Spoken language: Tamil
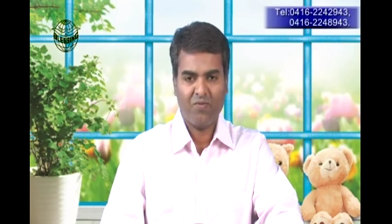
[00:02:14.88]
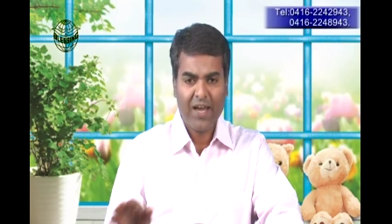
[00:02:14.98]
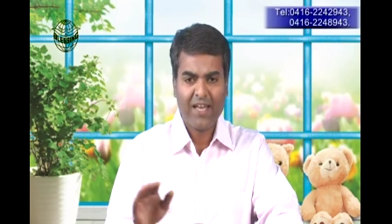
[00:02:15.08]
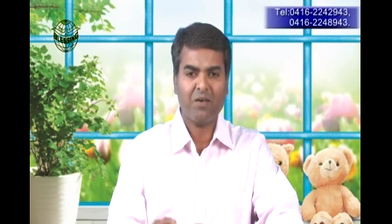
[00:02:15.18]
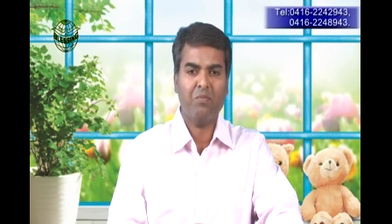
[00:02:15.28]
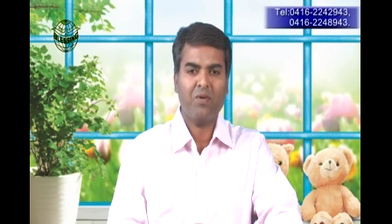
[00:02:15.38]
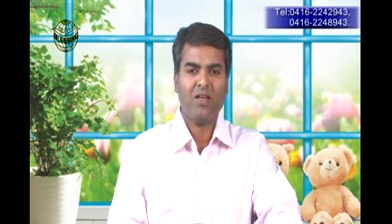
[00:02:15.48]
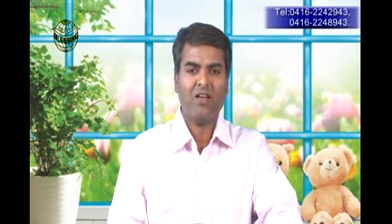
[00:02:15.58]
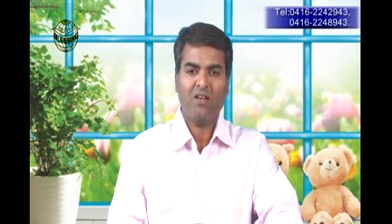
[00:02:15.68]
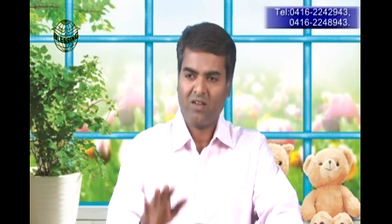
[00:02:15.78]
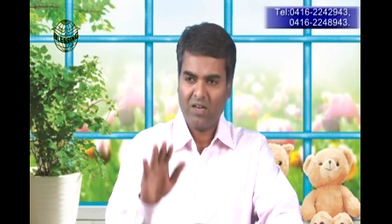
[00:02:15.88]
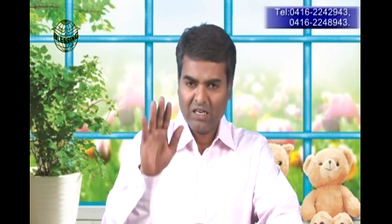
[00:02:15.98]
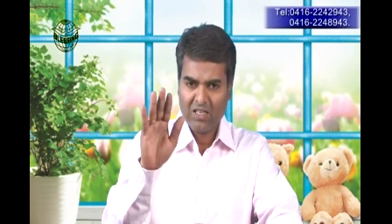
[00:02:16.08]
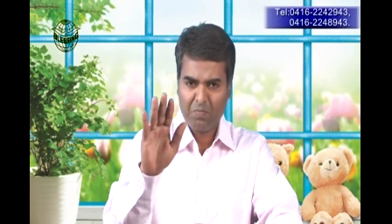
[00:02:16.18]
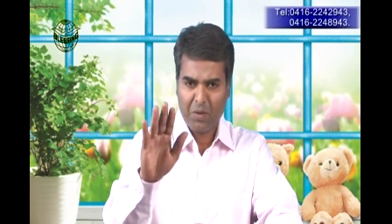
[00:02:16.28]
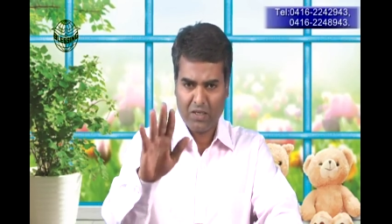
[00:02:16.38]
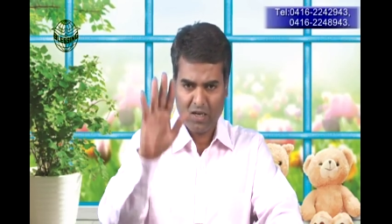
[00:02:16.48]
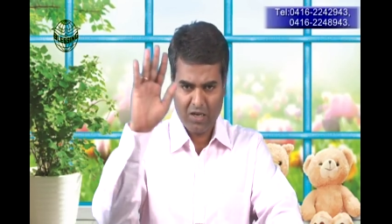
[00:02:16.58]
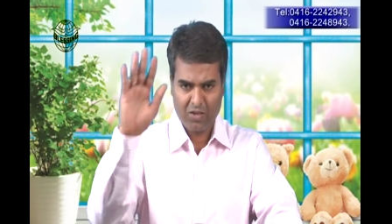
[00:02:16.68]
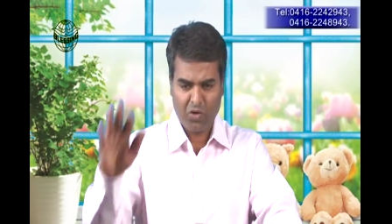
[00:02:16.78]
வேதம்
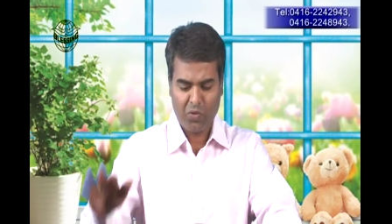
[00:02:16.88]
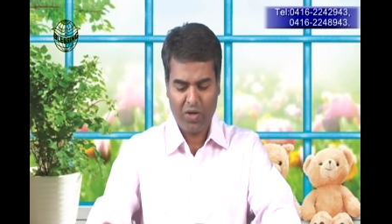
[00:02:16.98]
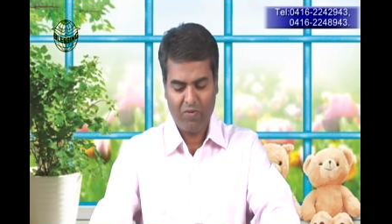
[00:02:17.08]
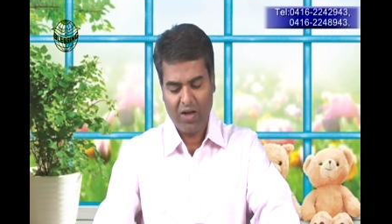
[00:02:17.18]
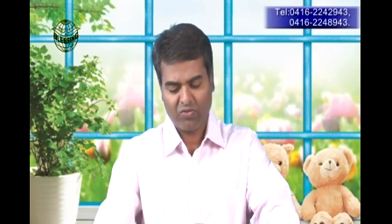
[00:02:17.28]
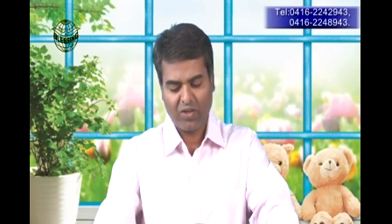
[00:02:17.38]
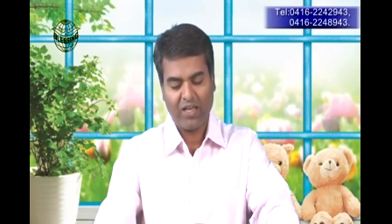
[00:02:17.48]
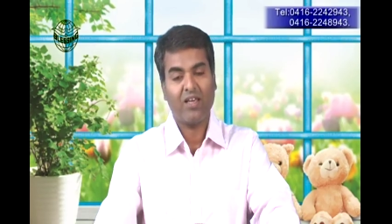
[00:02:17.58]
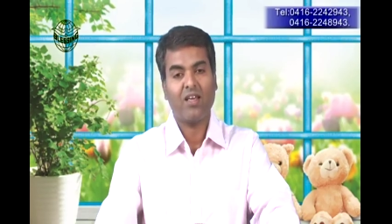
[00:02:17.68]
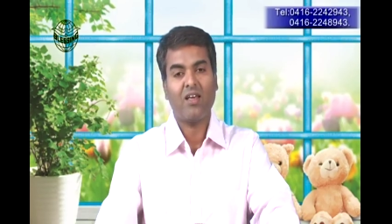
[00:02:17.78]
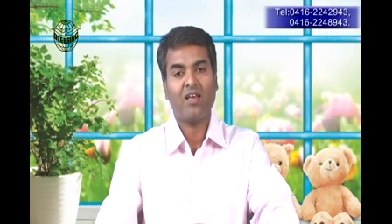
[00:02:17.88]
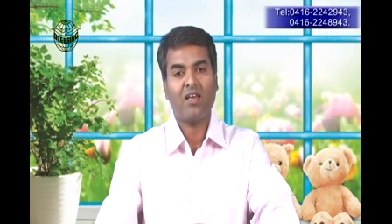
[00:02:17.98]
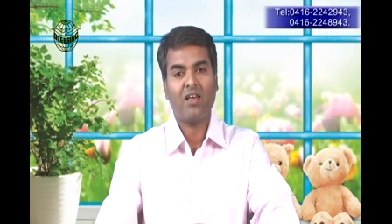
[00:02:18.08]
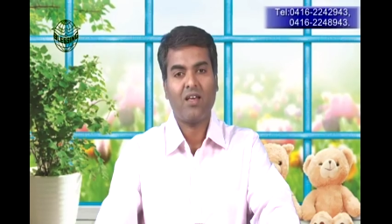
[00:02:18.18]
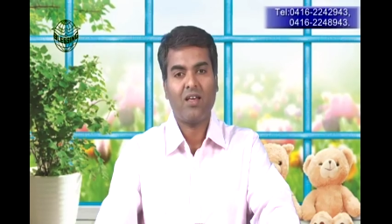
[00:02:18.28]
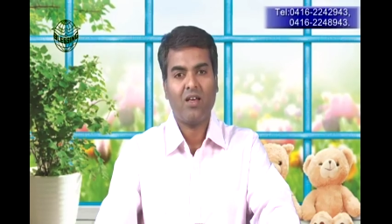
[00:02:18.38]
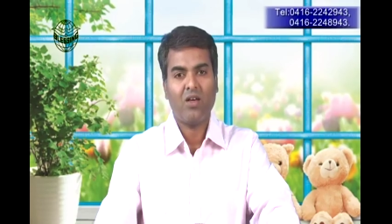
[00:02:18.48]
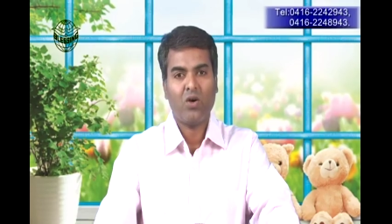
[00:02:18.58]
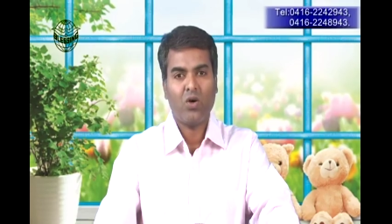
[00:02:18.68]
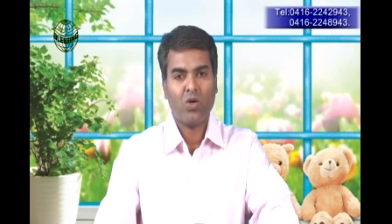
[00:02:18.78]
எழுதப்பட்ட கத்தருடைய வார்த்தை
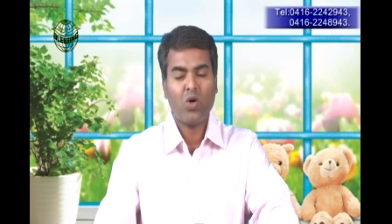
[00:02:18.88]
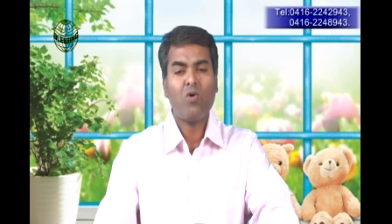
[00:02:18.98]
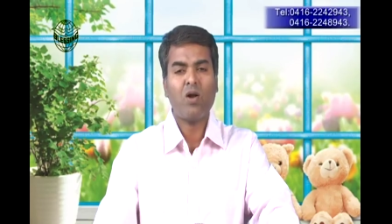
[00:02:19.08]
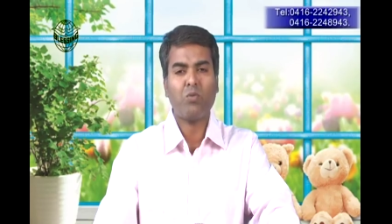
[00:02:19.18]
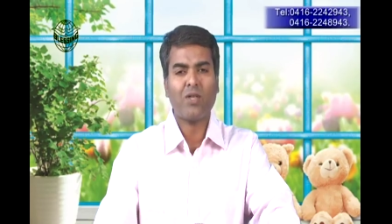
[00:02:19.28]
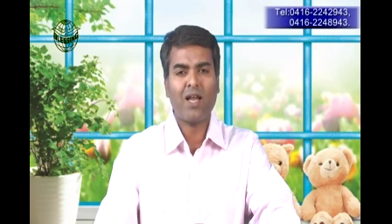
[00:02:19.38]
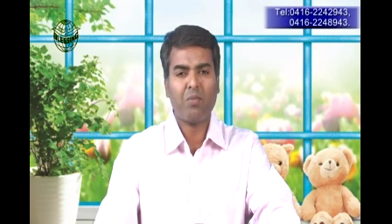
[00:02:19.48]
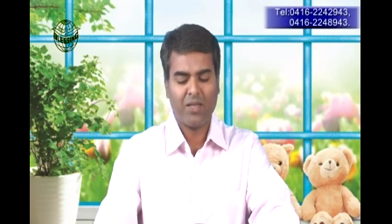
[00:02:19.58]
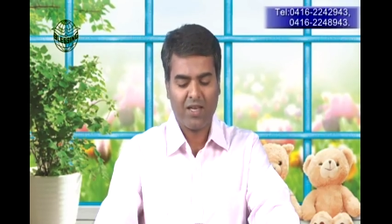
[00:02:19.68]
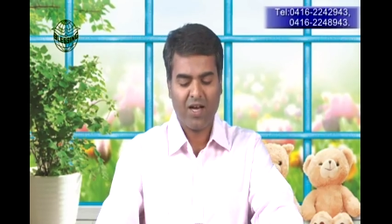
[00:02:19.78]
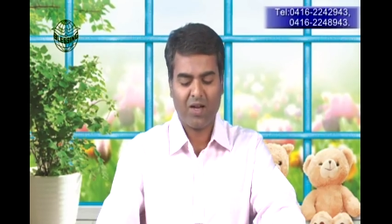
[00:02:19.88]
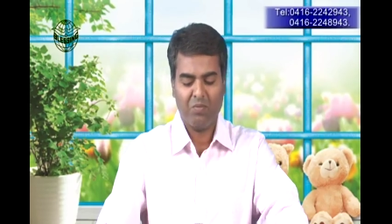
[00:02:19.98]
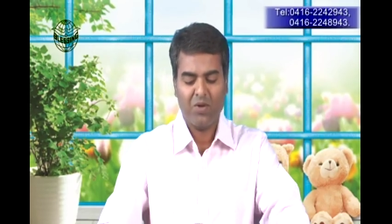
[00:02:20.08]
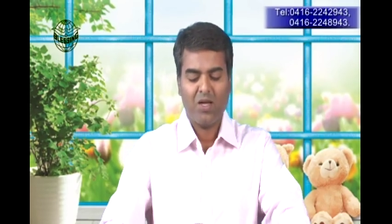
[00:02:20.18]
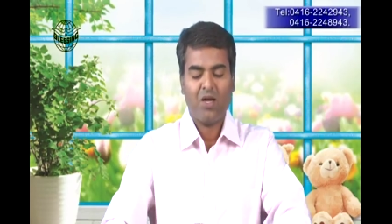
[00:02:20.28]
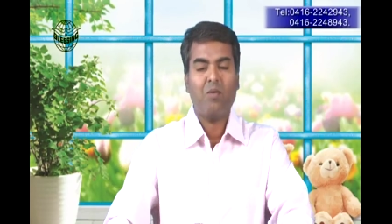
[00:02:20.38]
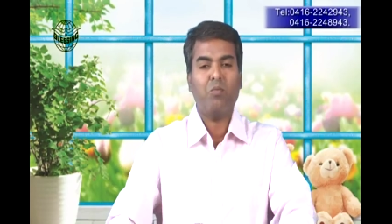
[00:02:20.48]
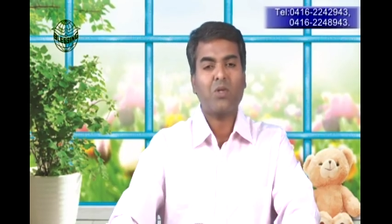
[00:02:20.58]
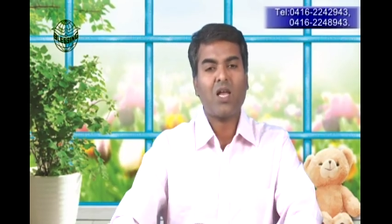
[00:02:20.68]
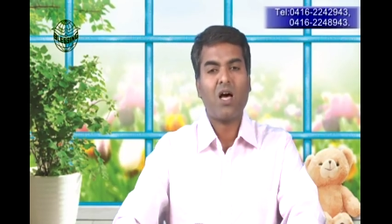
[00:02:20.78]
யோவான் முதலாம் அதிகாரம்
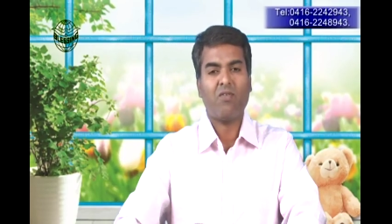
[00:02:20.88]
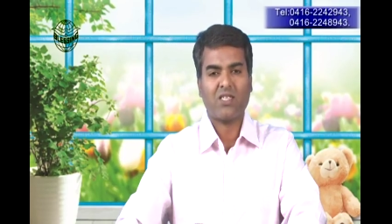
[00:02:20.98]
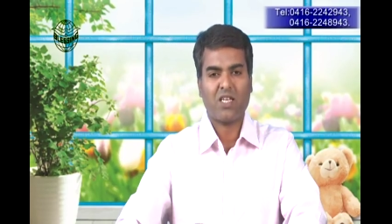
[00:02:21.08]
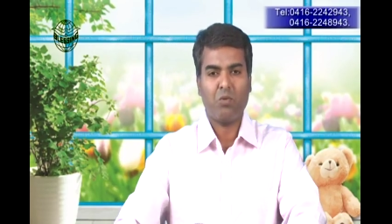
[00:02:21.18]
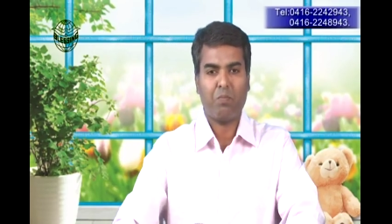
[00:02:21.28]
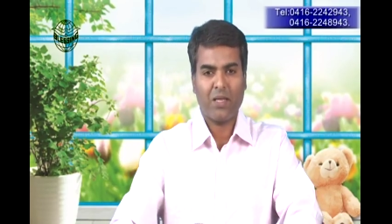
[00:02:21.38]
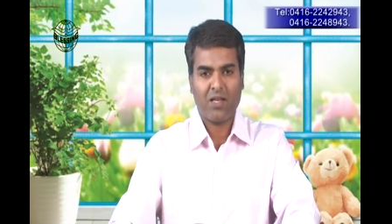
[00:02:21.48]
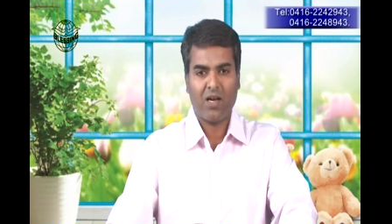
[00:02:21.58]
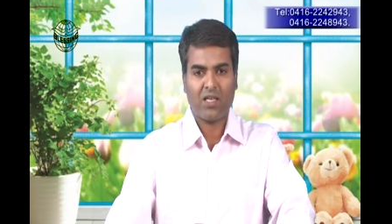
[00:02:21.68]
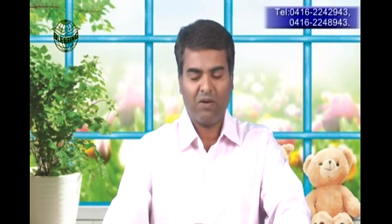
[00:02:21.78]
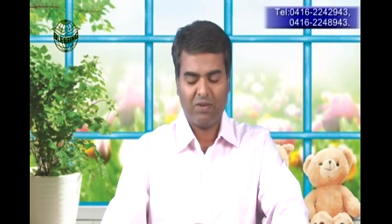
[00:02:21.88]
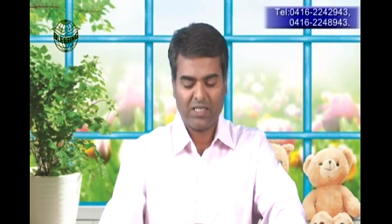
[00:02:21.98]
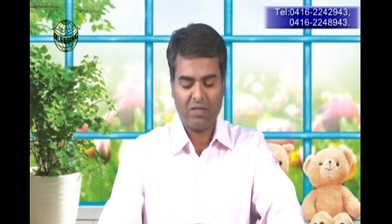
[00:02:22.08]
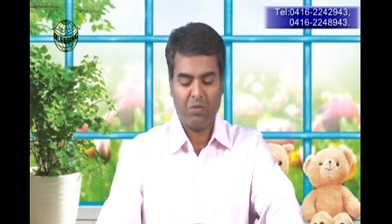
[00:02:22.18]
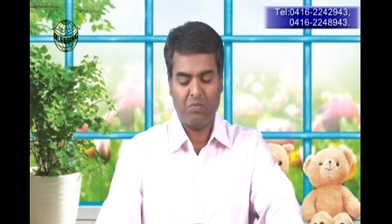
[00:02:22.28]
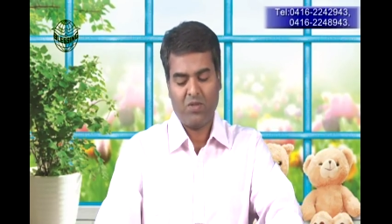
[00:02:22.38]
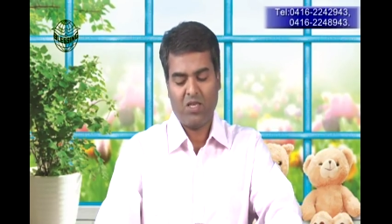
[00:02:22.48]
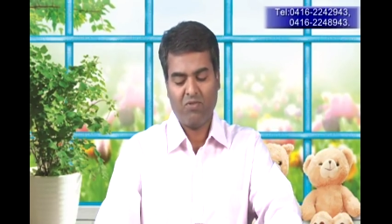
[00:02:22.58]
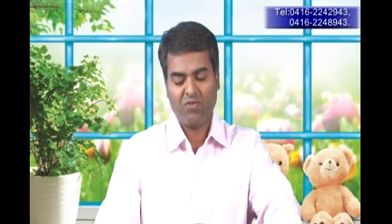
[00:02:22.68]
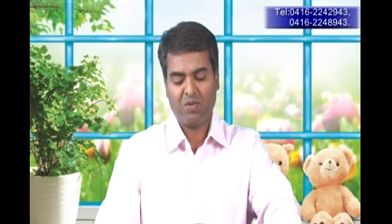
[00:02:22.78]
முதலாம் வசனமும் பதினான்காம் வசனமும்
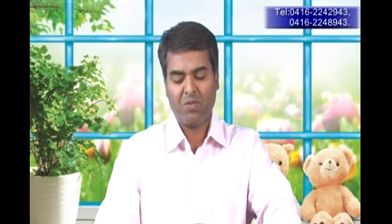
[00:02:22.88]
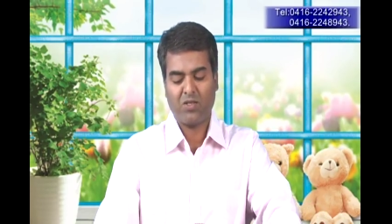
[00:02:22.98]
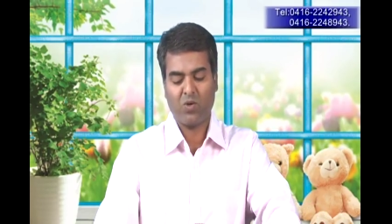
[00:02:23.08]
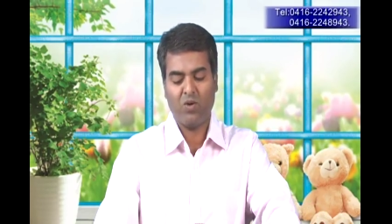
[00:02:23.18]
இவ்விதமாய்